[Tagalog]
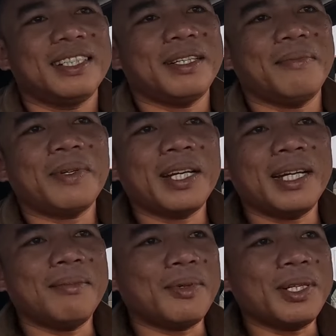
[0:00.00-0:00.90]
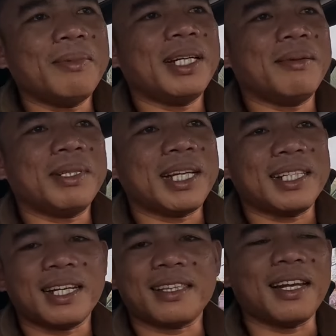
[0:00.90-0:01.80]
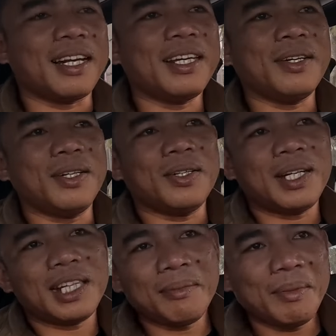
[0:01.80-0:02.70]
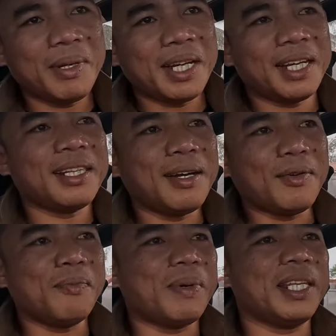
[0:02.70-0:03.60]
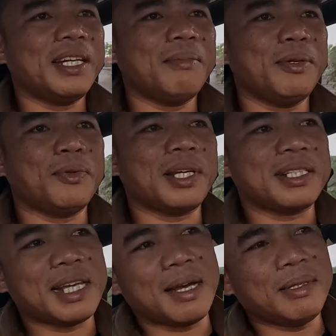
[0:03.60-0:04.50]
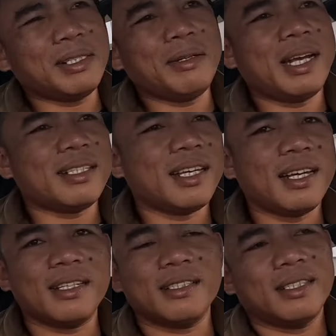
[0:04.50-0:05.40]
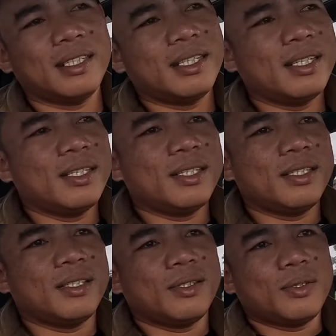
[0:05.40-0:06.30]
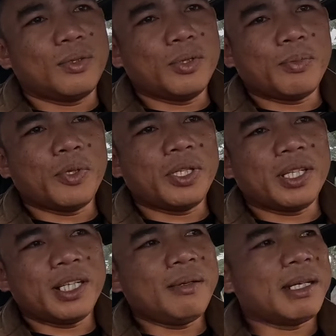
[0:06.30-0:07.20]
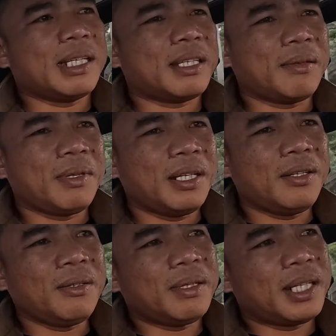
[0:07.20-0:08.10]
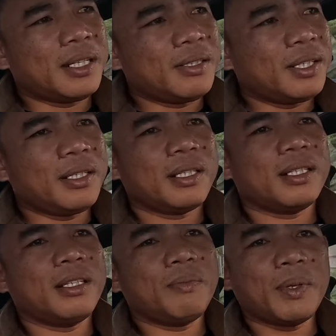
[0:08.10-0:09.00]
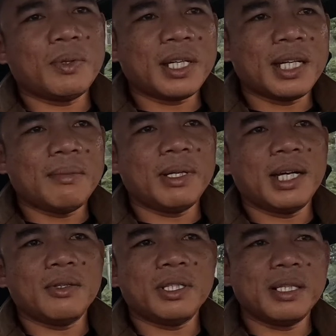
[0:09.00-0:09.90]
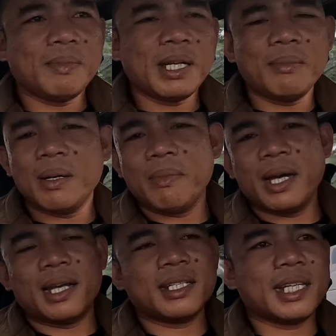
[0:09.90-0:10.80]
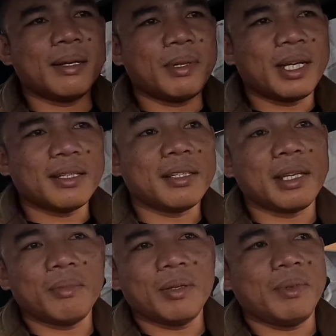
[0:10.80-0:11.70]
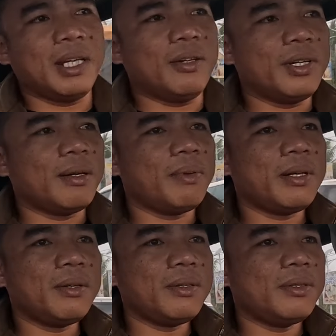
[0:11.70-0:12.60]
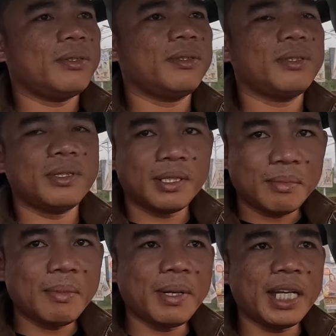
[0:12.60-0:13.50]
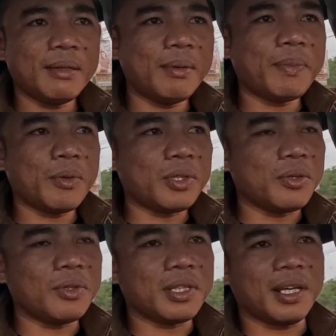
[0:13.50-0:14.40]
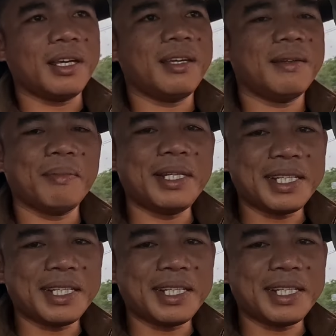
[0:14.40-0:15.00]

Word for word: syempre alam ko naman na masasaktan kayo no. Dati may binanggit na akong kumpanya na may utang sa amin. nga sa 2.3, mga 3 million, mga ganun. Sige. Kasi yung pautang namin halos hindi pa nababayaran sa amin, nasa 7 million na. Pero nagbabayad naman paunti-unti. May